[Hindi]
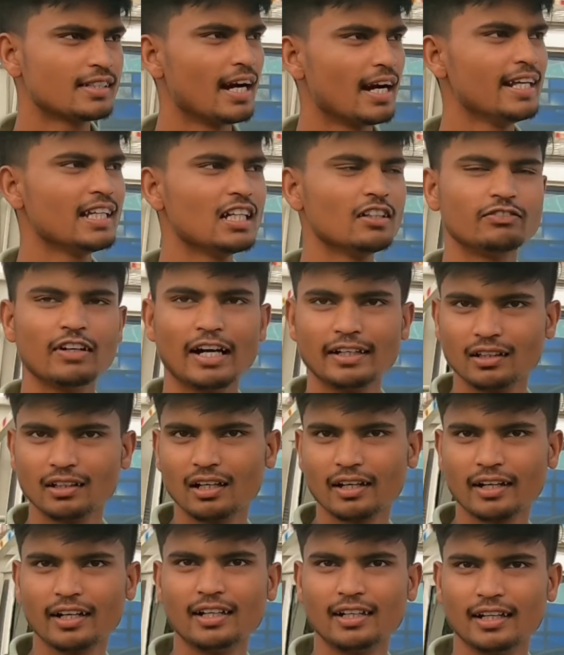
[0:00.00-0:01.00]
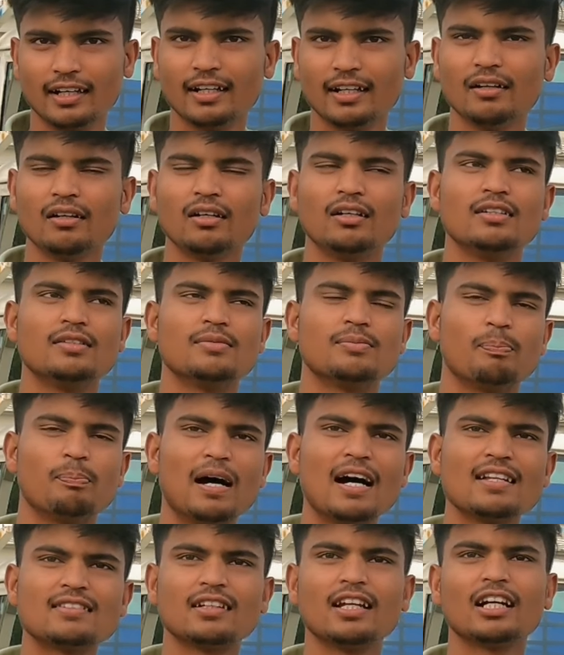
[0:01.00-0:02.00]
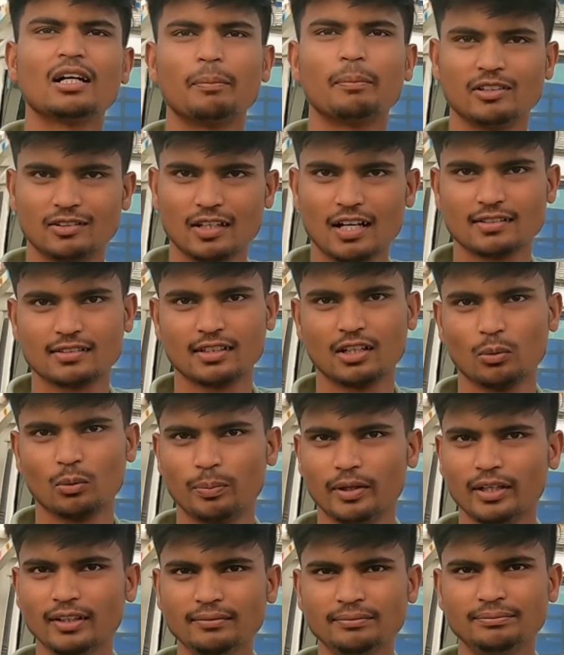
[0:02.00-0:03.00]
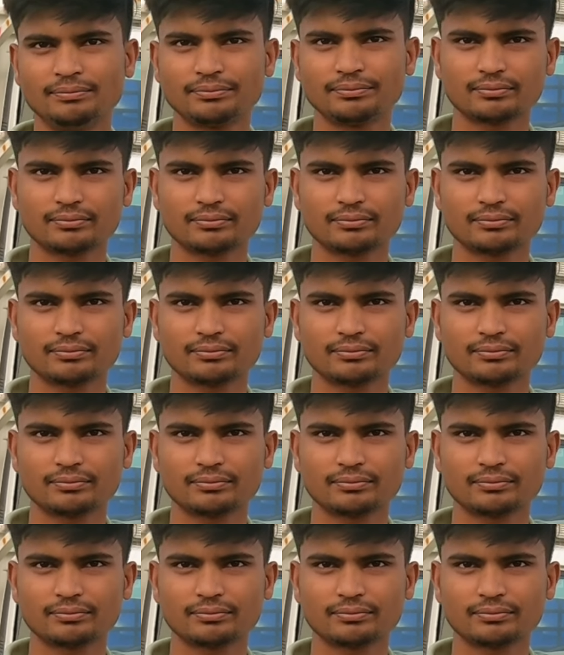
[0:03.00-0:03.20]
इस गाड़ी का फाइनल रेट है पाँच लाख पचास हजार रूपया